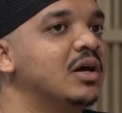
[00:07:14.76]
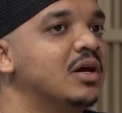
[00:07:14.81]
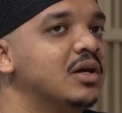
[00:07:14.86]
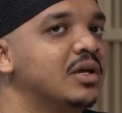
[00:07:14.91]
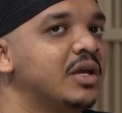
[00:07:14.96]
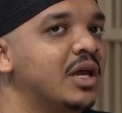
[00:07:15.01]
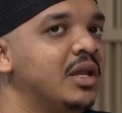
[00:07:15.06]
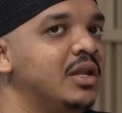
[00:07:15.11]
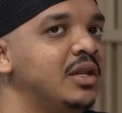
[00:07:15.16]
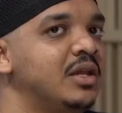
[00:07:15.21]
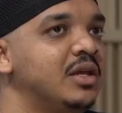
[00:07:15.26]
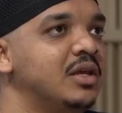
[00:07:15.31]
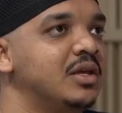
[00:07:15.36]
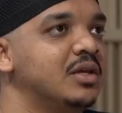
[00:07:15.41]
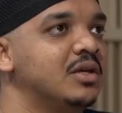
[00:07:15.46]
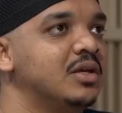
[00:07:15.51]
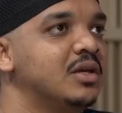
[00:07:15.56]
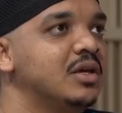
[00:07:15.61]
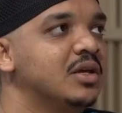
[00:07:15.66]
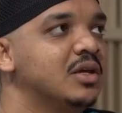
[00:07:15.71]

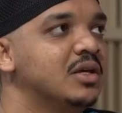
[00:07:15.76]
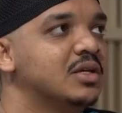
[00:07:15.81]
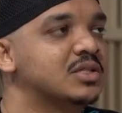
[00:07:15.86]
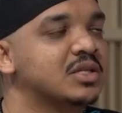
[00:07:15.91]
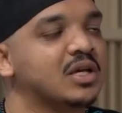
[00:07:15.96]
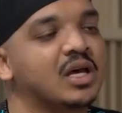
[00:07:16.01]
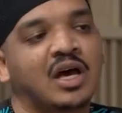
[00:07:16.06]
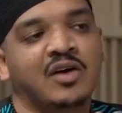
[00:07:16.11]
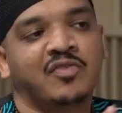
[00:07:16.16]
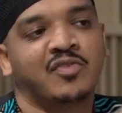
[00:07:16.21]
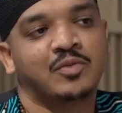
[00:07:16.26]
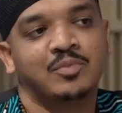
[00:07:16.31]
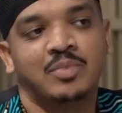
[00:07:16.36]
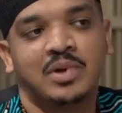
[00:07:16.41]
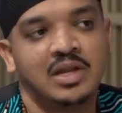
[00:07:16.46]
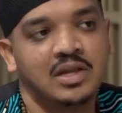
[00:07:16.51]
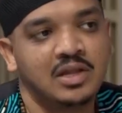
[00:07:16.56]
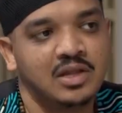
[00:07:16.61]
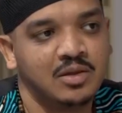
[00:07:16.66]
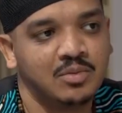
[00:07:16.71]
يعني ثقافه
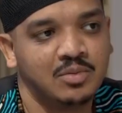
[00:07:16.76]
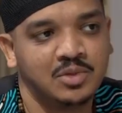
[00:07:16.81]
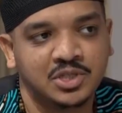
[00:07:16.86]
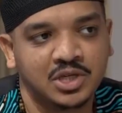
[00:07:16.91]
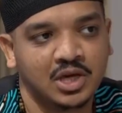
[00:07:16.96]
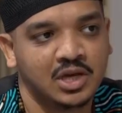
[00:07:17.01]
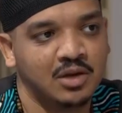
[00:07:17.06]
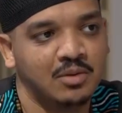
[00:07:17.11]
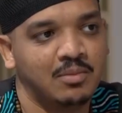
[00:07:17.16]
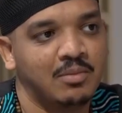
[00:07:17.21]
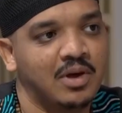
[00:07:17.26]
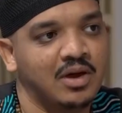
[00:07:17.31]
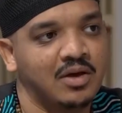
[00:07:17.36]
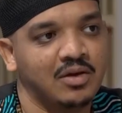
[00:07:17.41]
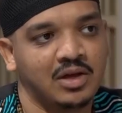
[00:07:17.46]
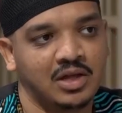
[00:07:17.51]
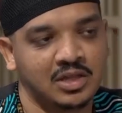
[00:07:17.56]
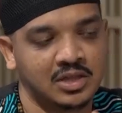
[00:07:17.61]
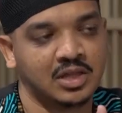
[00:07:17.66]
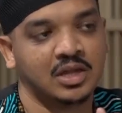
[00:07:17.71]
بلدي نعم. بشكل ما
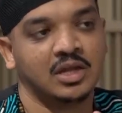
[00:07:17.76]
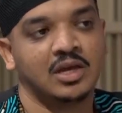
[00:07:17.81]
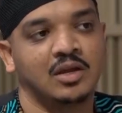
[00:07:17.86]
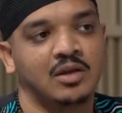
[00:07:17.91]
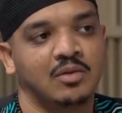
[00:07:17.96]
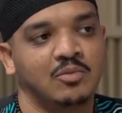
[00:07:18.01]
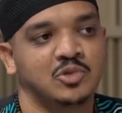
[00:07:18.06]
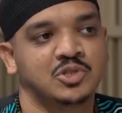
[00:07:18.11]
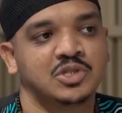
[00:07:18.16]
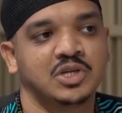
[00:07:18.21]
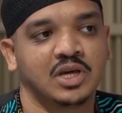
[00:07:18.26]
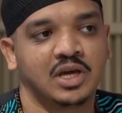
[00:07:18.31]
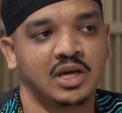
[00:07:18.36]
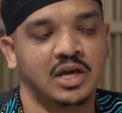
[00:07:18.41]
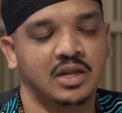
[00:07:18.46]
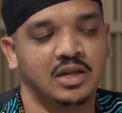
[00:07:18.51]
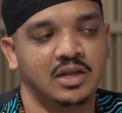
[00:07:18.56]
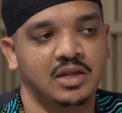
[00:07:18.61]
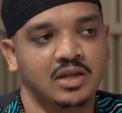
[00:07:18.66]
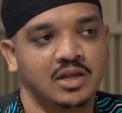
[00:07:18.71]
عن طريق الموسيقى
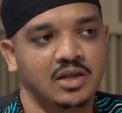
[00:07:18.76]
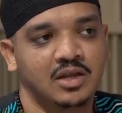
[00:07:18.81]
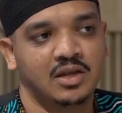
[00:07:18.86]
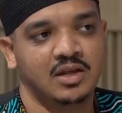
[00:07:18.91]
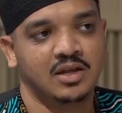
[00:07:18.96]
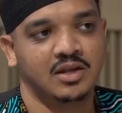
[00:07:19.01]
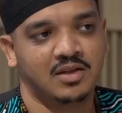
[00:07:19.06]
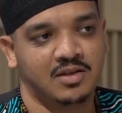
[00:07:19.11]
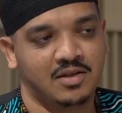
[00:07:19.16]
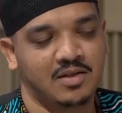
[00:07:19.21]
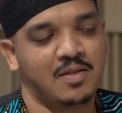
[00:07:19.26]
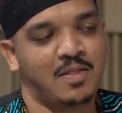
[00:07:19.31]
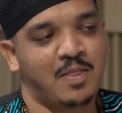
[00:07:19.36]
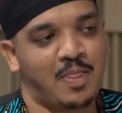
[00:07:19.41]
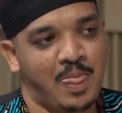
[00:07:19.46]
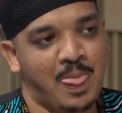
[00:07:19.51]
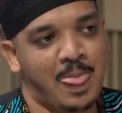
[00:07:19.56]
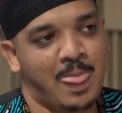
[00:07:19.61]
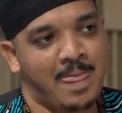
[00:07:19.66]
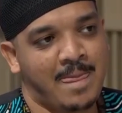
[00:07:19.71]
يعني نعم
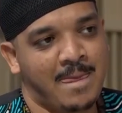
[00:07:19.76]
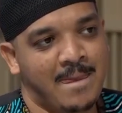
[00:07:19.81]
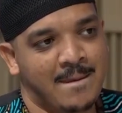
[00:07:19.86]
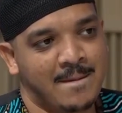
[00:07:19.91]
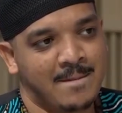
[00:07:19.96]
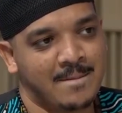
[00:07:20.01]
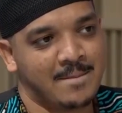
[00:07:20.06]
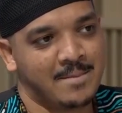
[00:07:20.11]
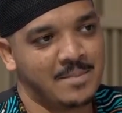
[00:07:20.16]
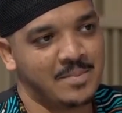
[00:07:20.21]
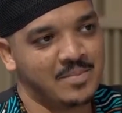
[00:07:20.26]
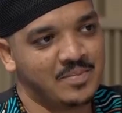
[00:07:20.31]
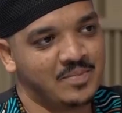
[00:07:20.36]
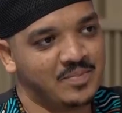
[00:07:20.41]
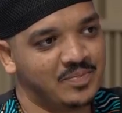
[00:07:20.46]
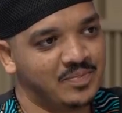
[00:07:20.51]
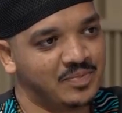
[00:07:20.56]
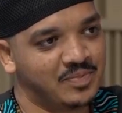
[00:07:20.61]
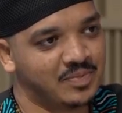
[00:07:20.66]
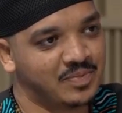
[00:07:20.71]
كان لك مشاركه في
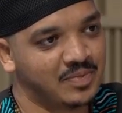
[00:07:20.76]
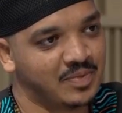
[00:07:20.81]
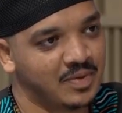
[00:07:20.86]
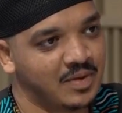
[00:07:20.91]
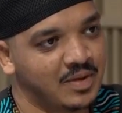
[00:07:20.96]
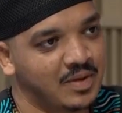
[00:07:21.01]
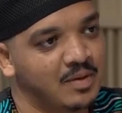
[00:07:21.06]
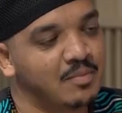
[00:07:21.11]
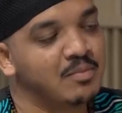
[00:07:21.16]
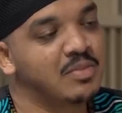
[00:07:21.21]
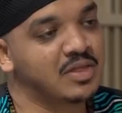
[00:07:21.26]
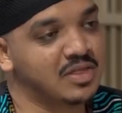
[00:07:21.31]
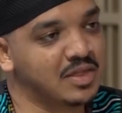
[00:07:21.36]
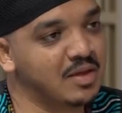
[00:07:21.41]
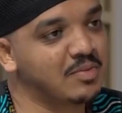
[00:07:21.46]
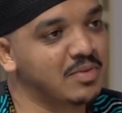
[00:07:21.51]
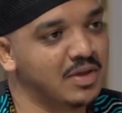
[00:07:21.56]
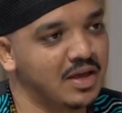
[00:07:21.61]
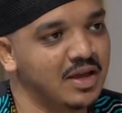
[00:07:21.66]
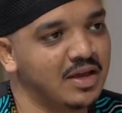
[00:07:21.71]
اكسبو
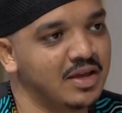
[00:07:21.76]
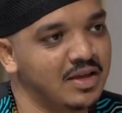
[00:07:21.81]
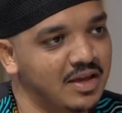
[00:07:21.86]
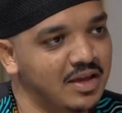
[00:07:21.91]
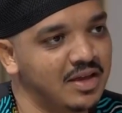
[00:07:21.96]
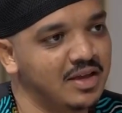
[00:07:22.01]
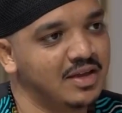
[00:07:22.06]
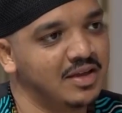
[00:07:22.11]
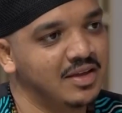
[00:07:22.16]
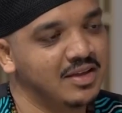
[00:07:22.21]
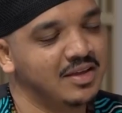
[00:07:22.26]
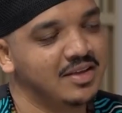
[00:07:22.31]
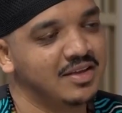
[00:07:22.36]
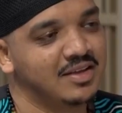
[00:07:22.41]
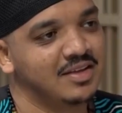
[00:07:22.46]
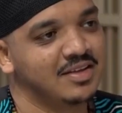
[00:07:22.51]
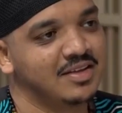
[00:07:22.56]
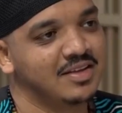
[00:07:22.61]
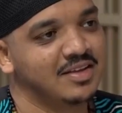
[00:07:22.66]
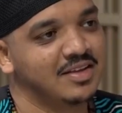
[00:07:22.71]
بالضبط آه نعم يعني.
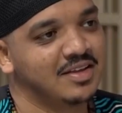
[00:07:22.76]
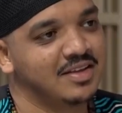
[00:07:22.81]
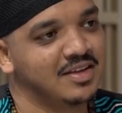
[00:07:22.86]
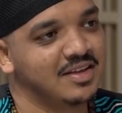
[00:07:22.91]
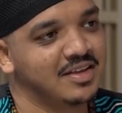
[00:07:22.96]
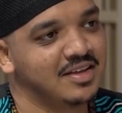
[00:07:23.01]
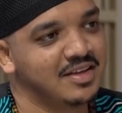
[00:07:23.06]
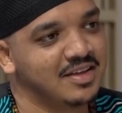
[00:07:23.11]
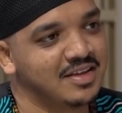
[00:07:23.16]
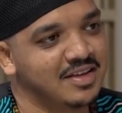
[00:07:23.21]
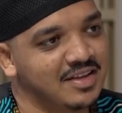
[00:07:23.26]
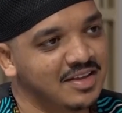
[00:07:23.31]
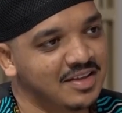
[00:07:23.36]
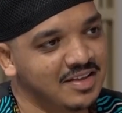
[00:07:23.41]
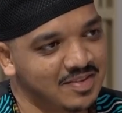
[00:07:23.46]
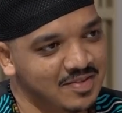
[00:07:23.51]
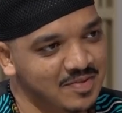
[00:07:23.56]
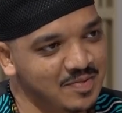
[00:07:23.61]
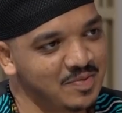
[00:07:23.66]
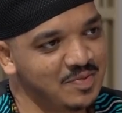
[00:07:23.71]
اكسبو طبعا كان
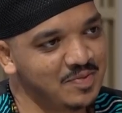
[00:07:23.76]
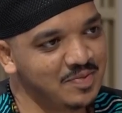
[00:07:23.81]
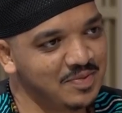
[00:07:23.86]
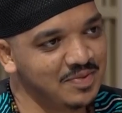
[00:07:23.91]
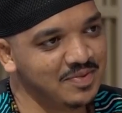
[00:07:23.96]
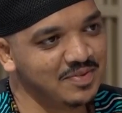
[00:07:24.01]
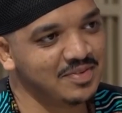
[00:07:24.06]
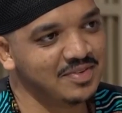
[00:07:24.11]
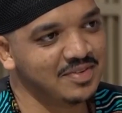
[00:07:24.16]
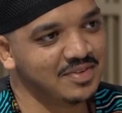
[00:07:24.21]
ملتقى الثقافات